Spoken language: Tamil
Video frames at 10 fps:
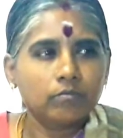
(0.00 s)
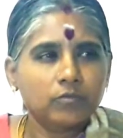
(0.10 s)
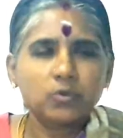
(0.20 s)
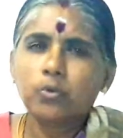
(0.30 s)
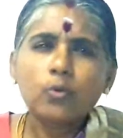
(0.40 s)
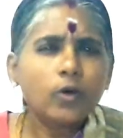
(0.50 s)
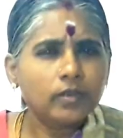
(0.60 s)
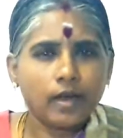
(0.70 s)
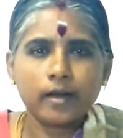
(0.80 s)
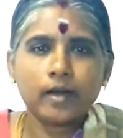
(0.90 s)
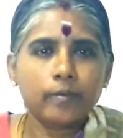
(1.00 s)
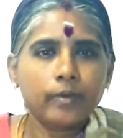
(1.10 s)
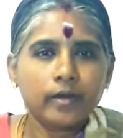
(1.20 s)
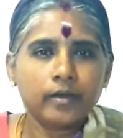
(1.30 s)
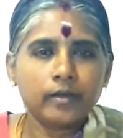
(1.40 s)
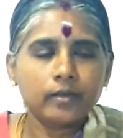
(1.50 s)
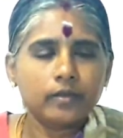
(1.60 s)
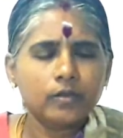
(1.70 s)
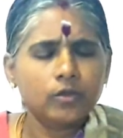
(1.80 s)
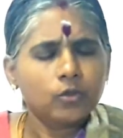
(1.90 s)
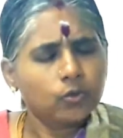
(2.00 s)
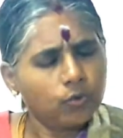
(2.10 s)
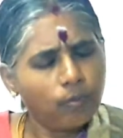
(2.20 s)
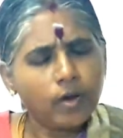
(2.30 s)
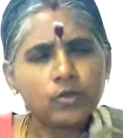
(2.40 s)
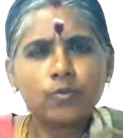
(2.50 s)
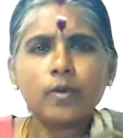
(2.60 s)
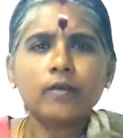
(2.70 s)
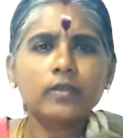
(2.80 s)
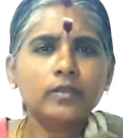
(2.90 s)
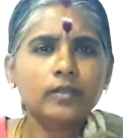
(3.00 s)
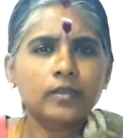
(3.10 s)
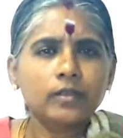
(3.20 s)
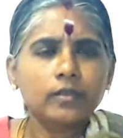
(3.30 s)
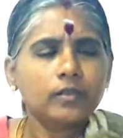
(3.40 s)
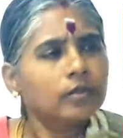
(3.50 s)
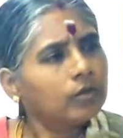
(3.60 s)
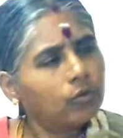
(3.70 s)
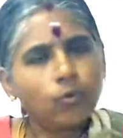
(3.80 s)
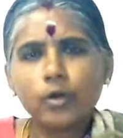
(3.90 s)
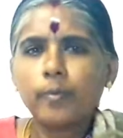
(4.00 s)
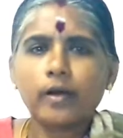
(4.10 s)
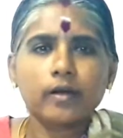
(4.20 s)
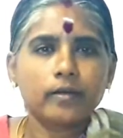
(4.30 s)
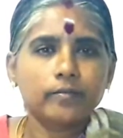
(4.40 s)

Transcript: சூடு தாங்காமல் சும்மா சும்மா வந்து குளிப்பாங்க